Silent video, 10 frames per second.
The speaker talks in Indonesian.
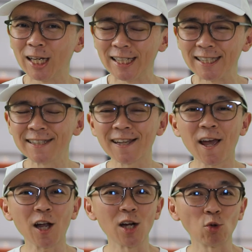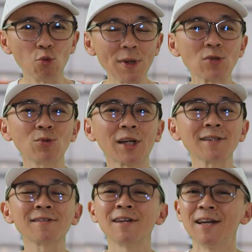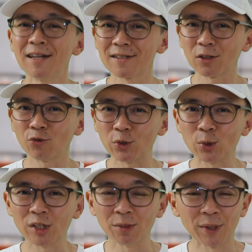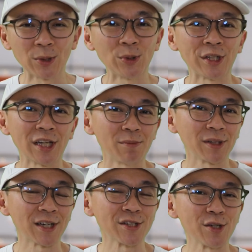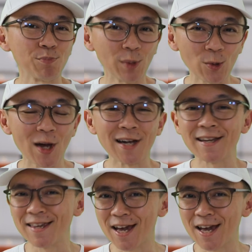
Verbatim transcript: kali ini saya akan kupas tuntas satu fitur terbaru dari aplikasi peluang,